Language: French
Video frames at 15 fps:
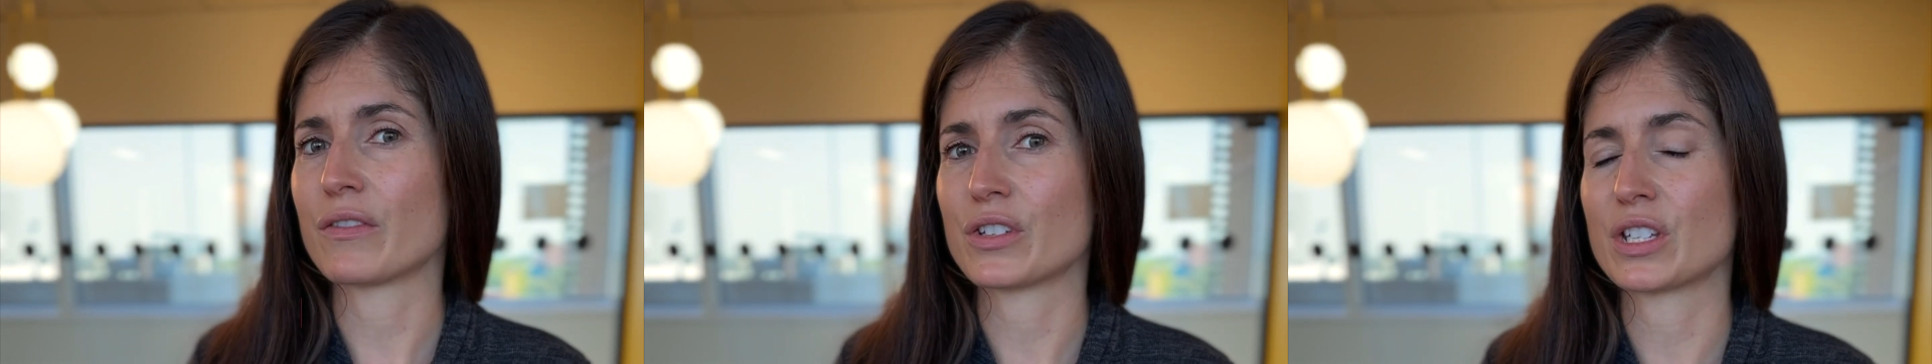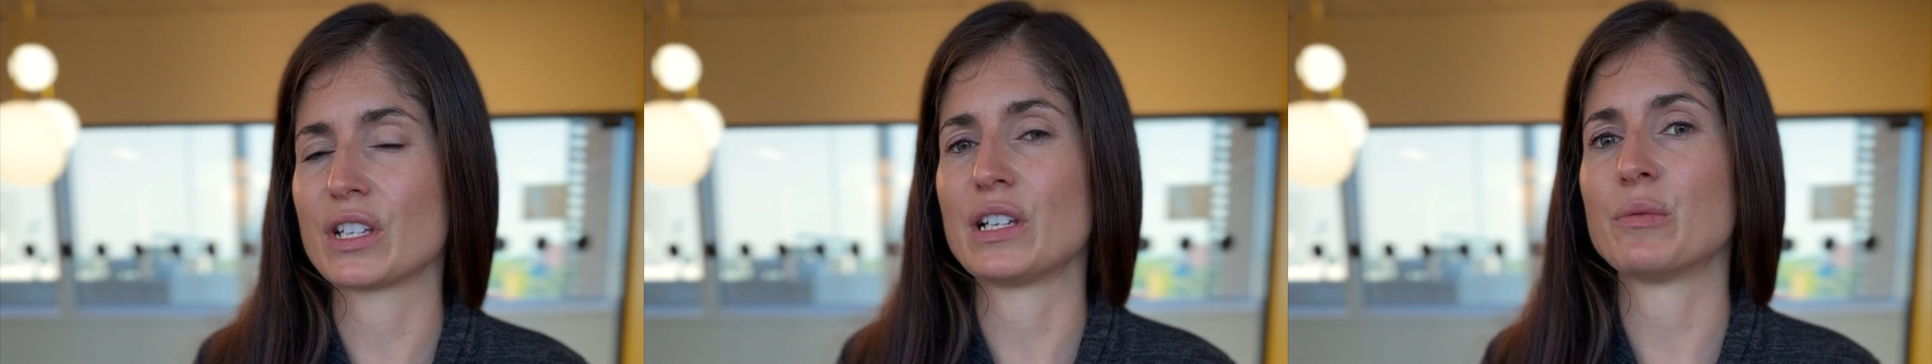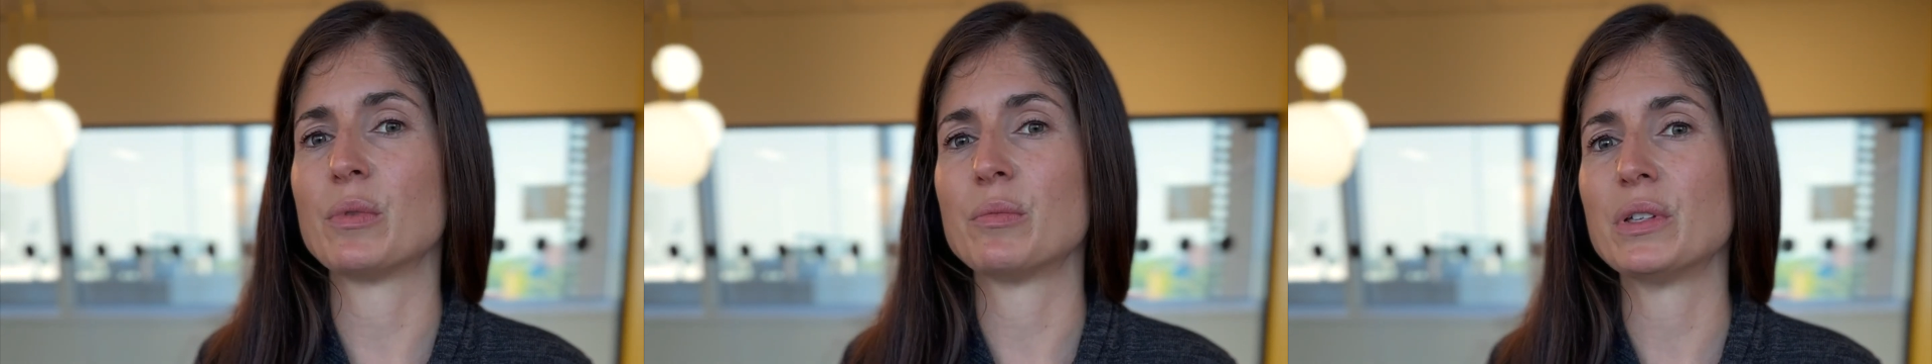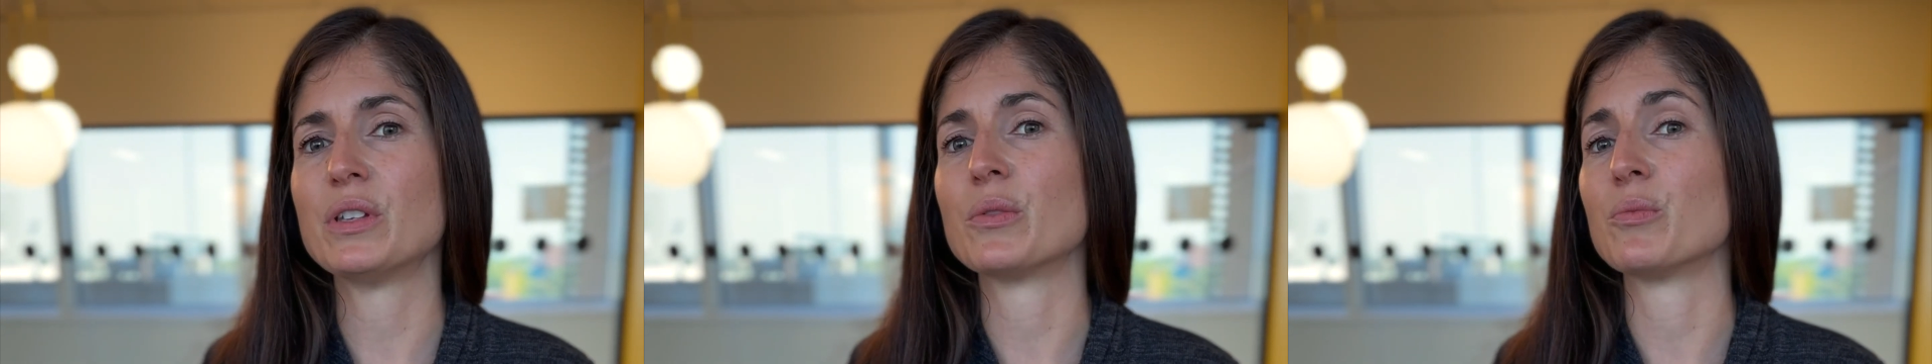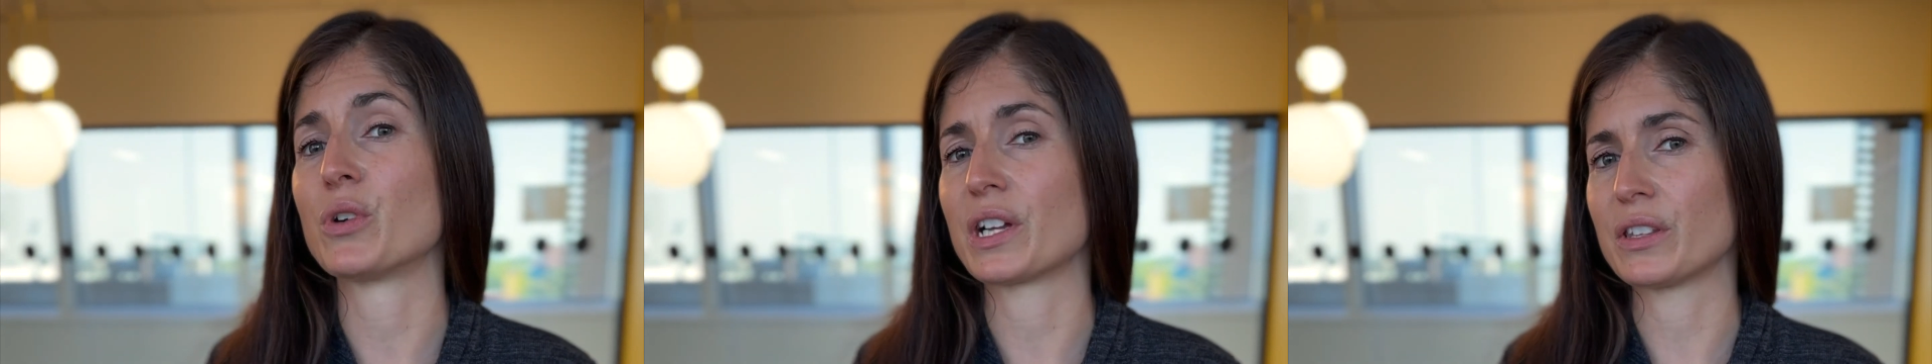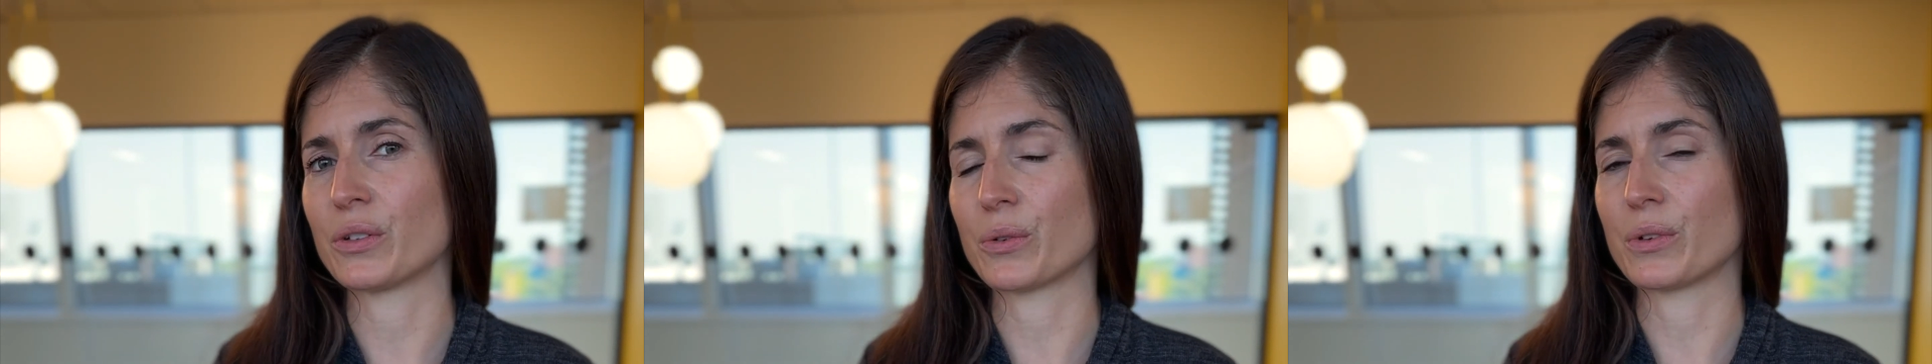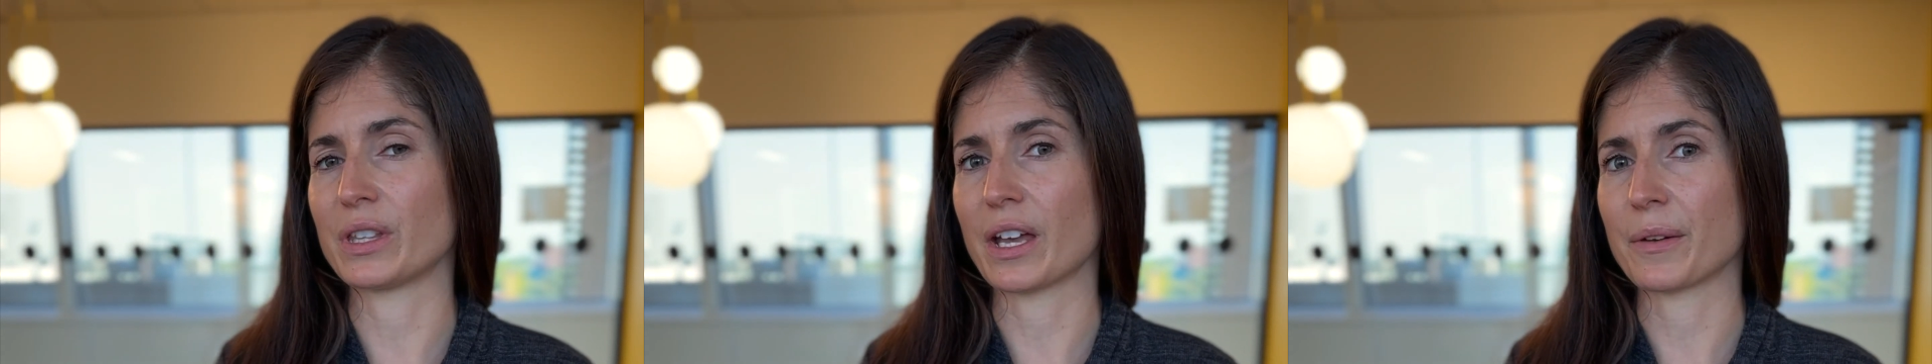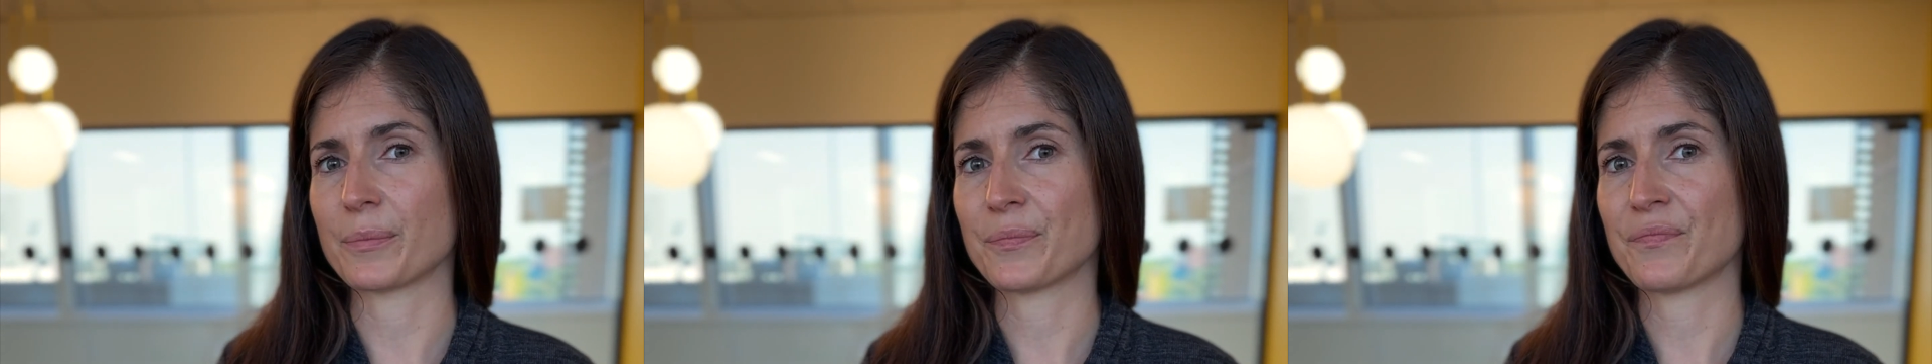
chez les bébés de moins d'un an.